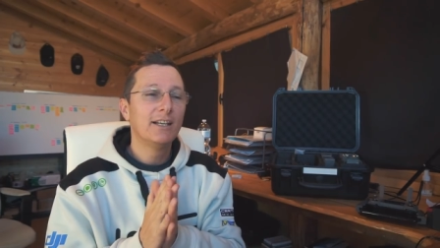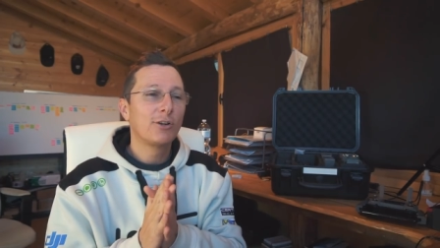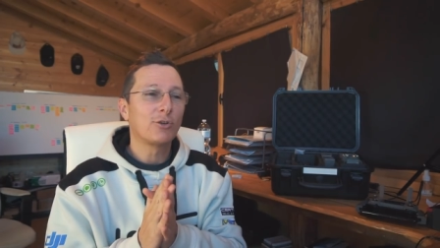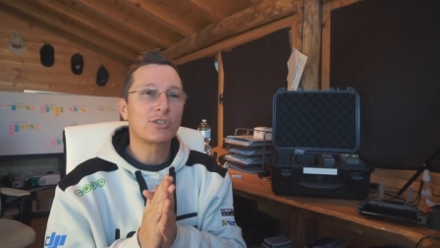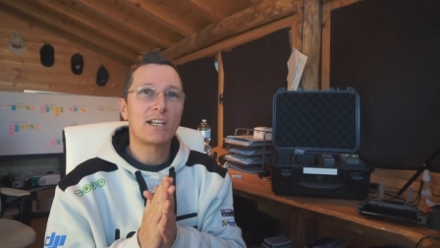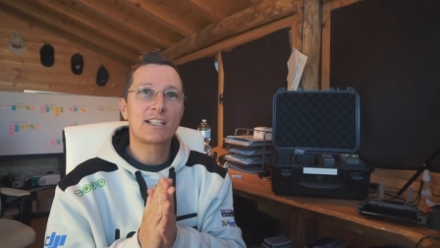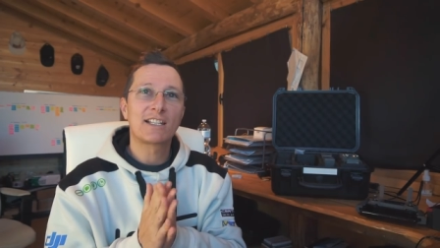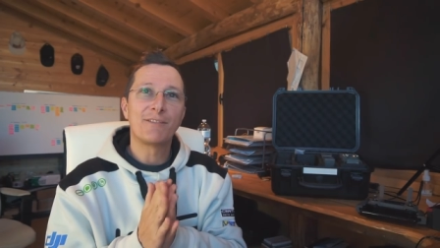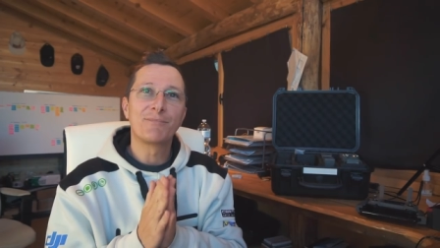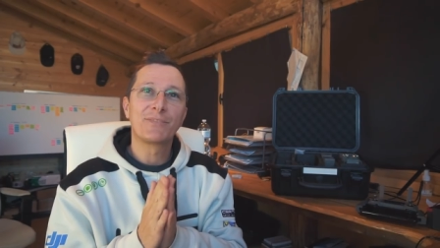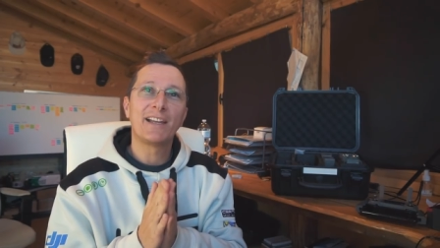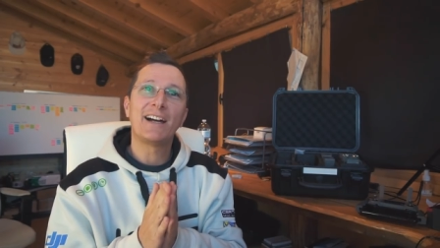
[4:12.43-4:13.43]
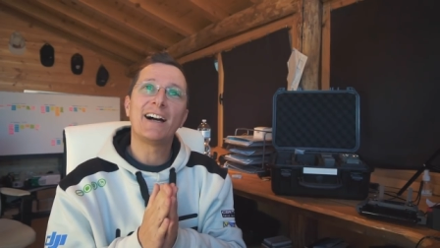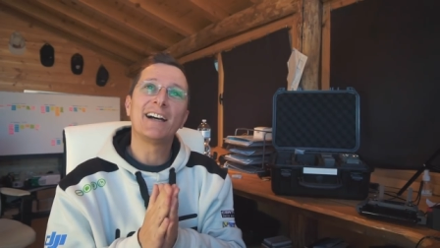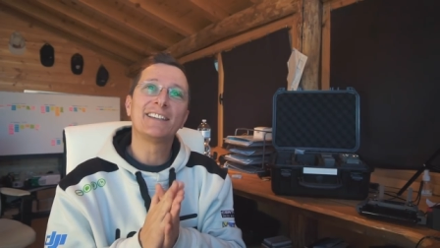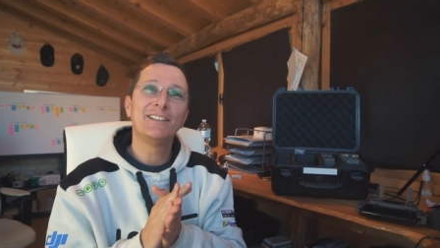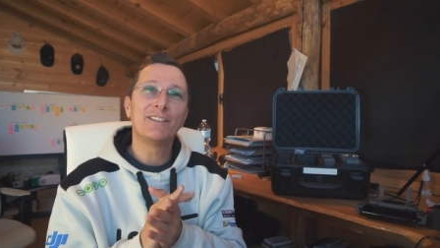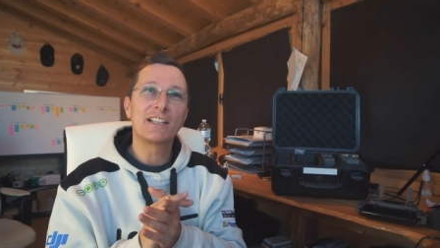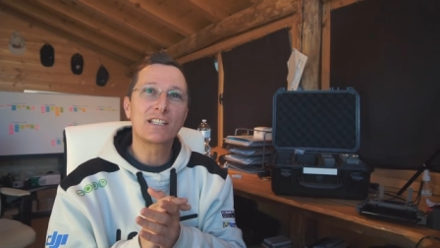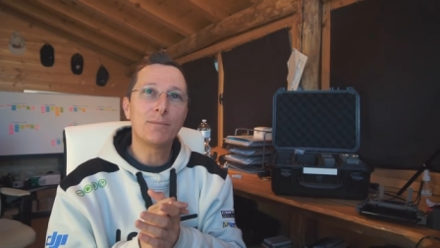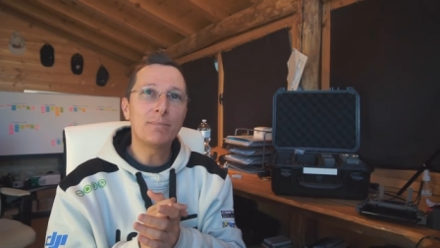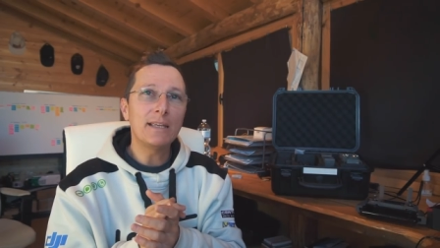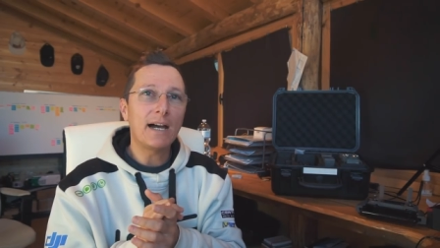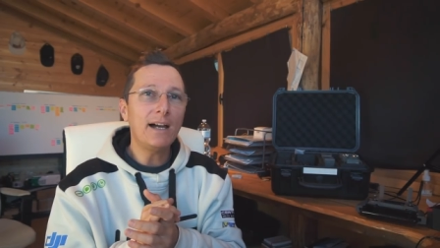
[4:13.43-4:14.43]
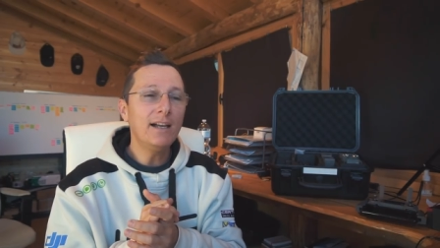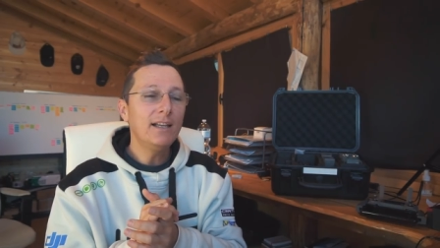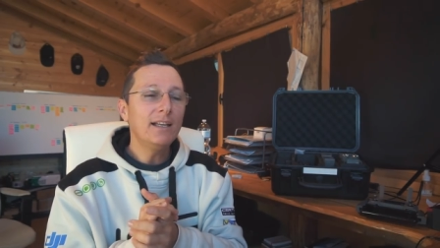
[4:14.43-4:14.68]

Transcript: concessa da Attiva SPA